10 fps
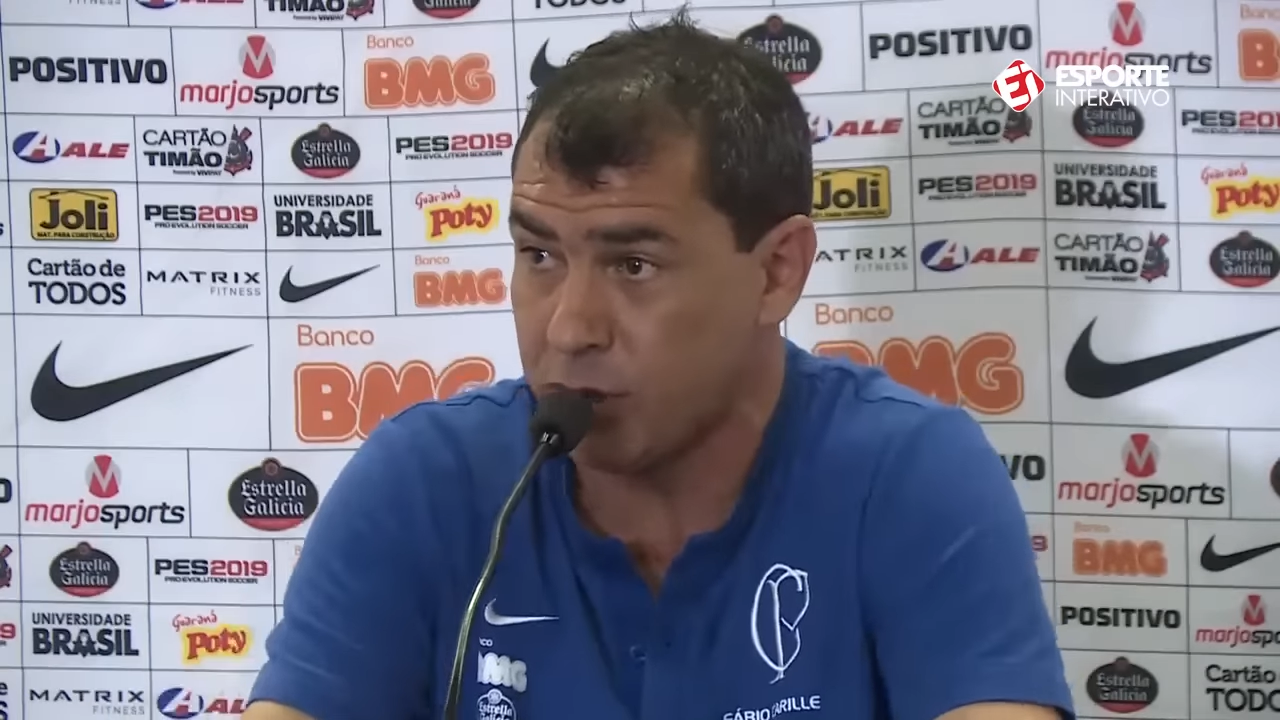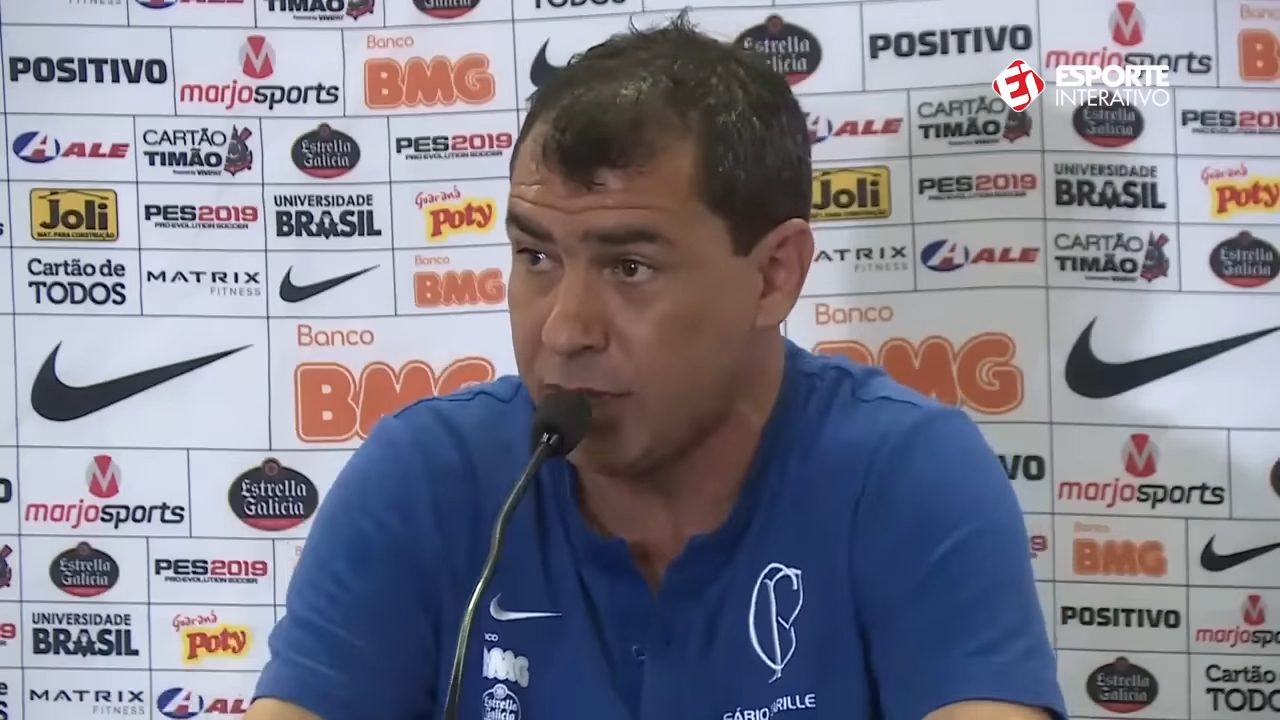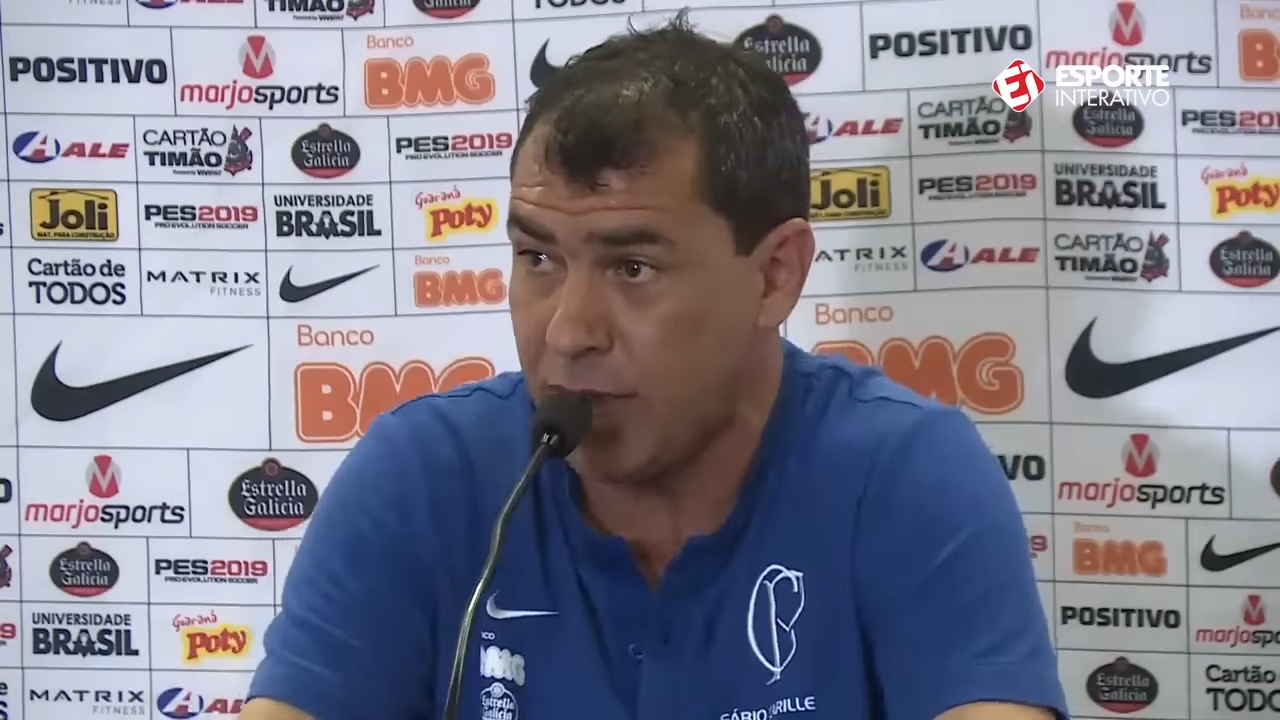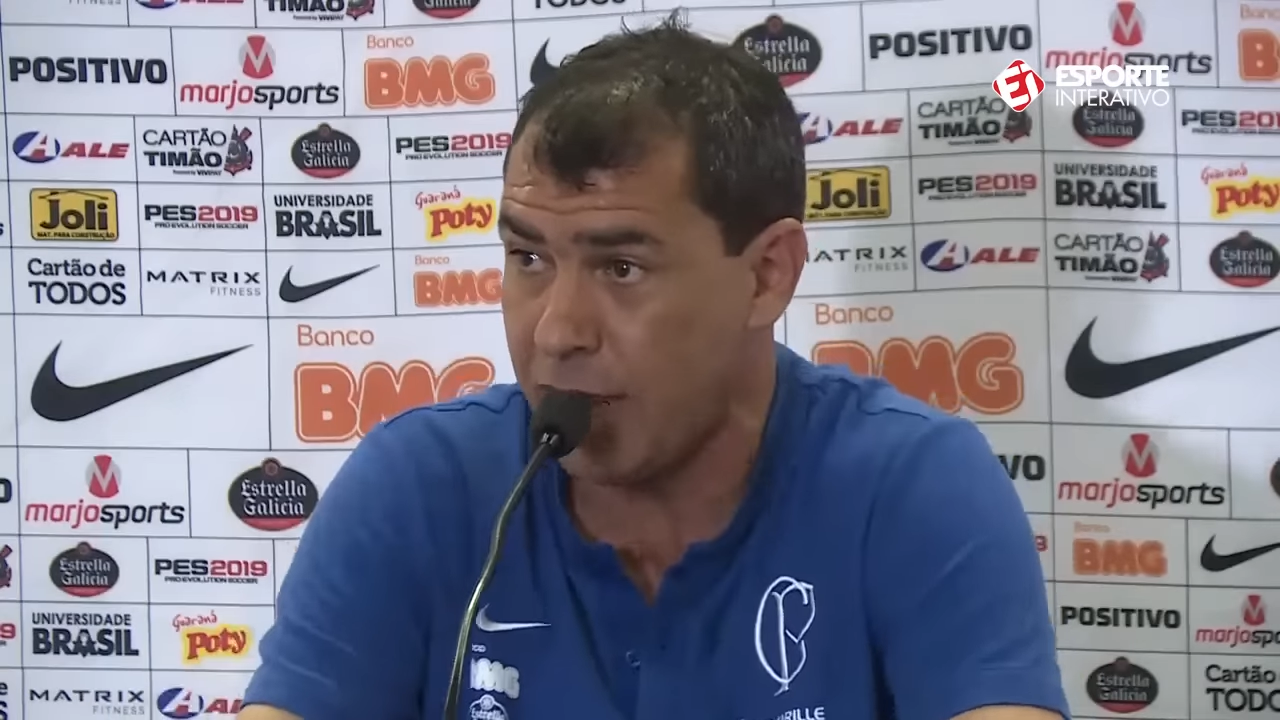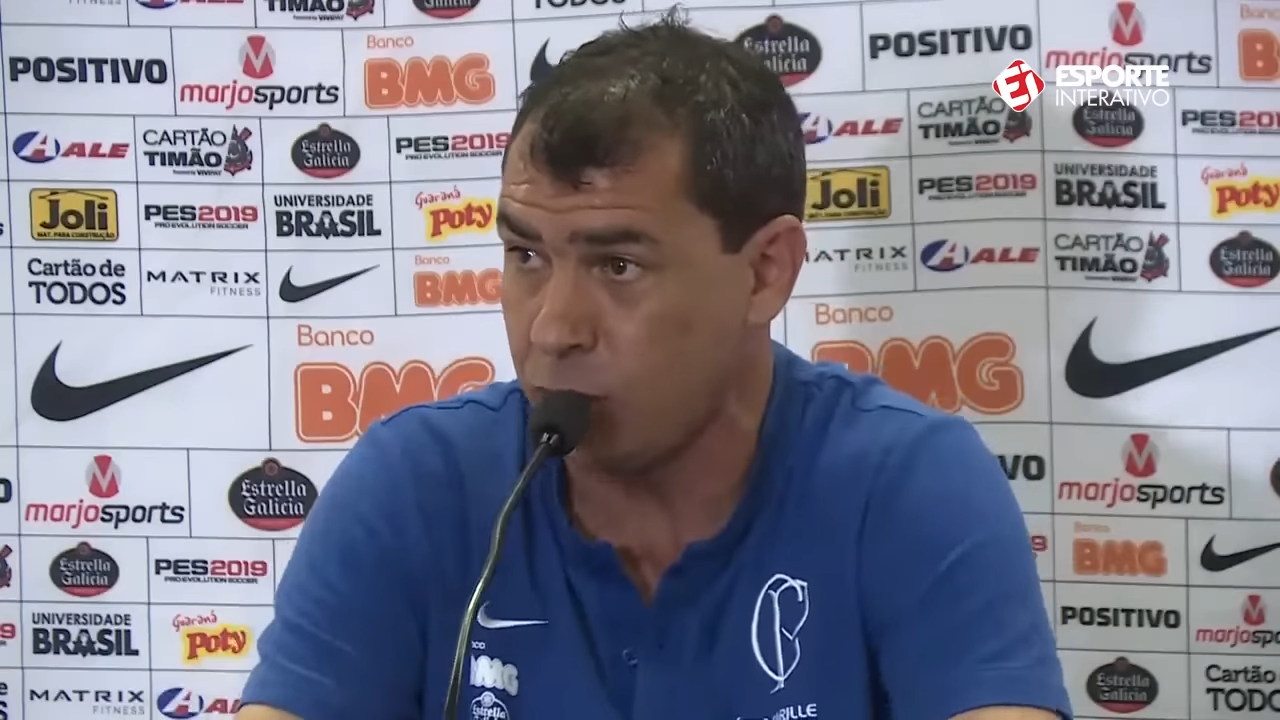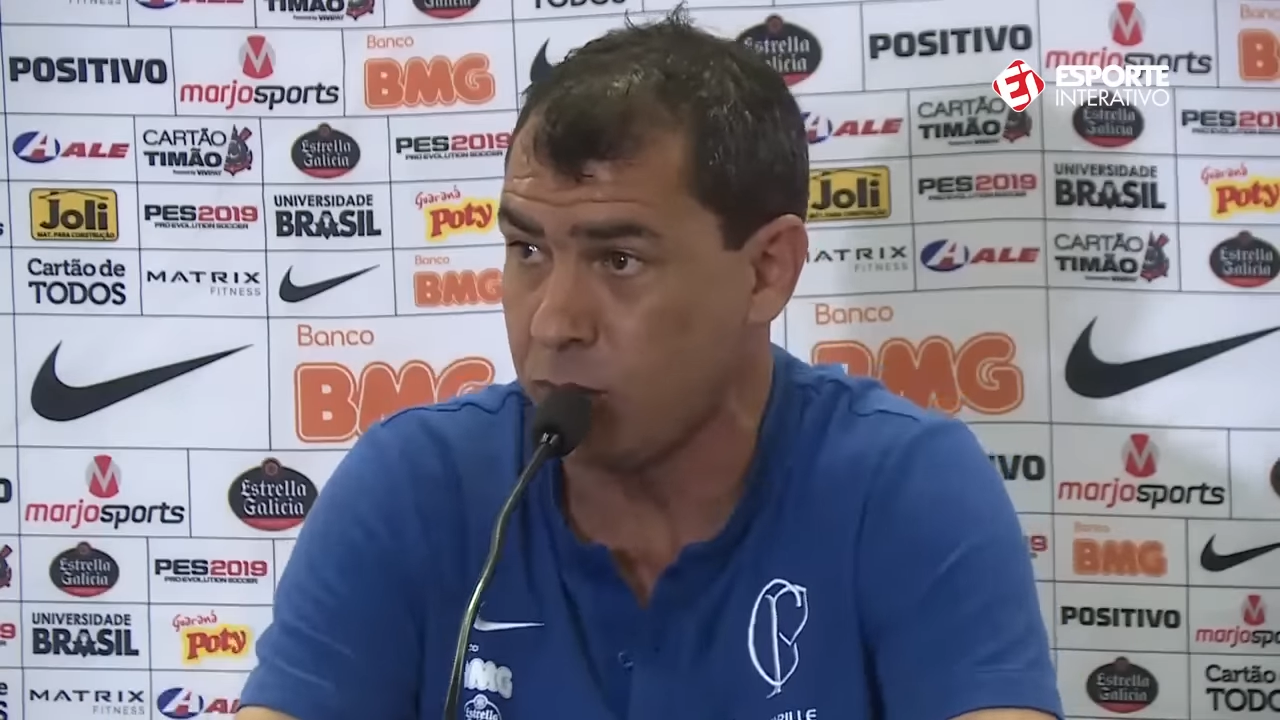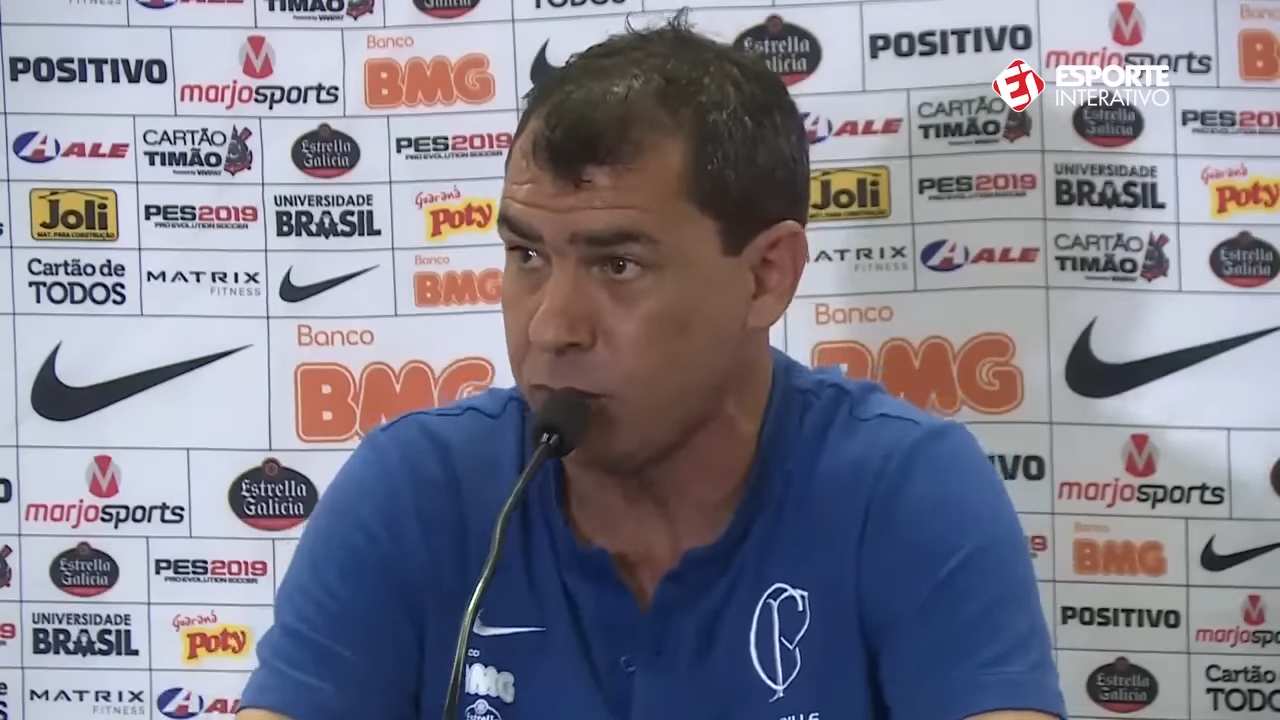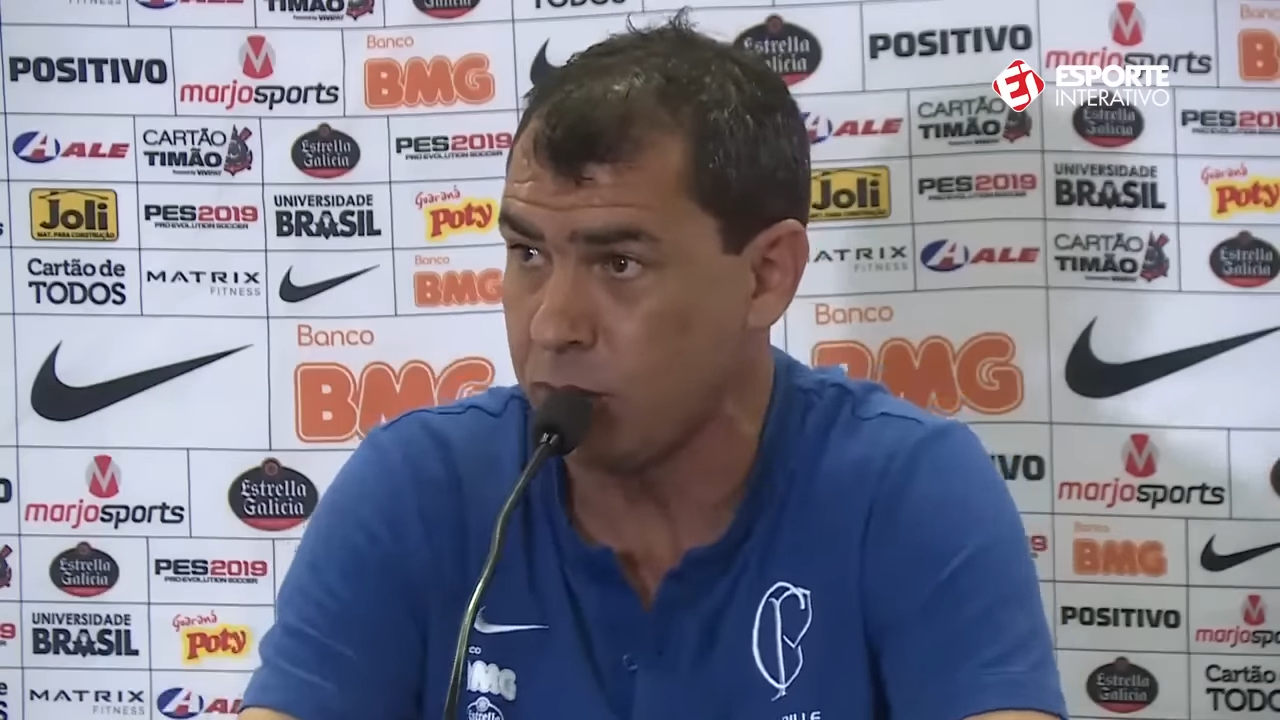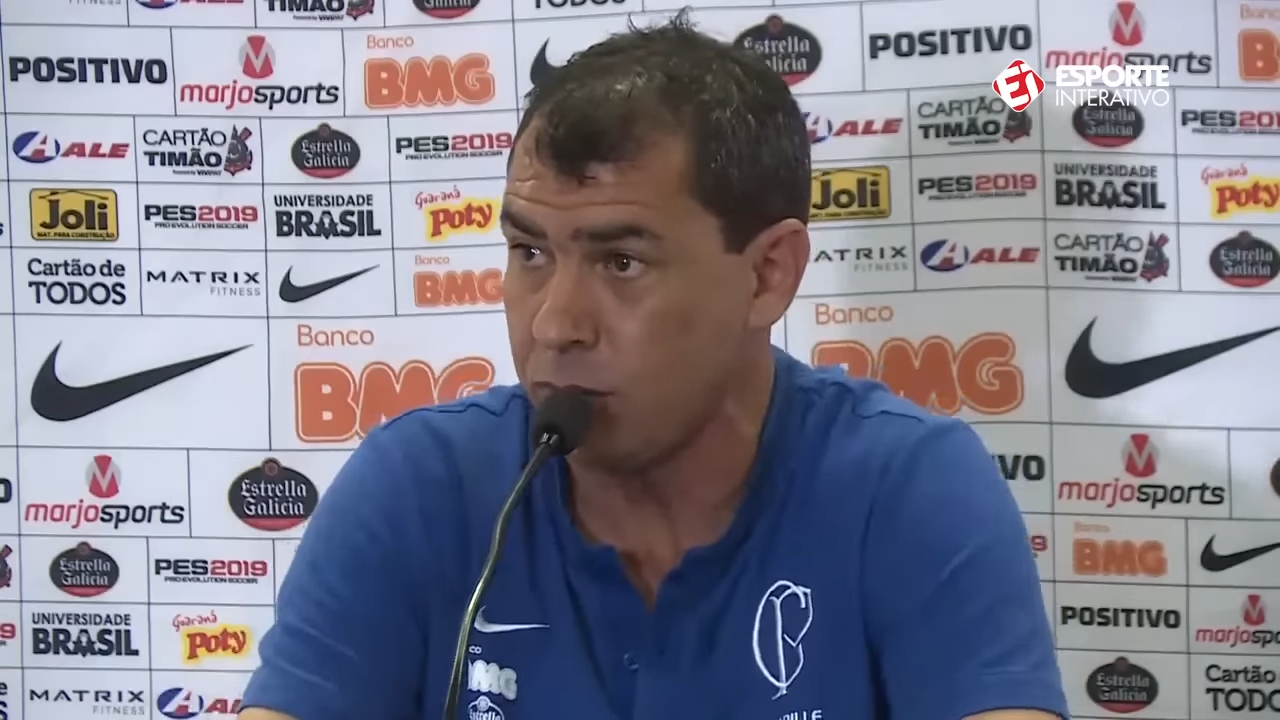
contratado.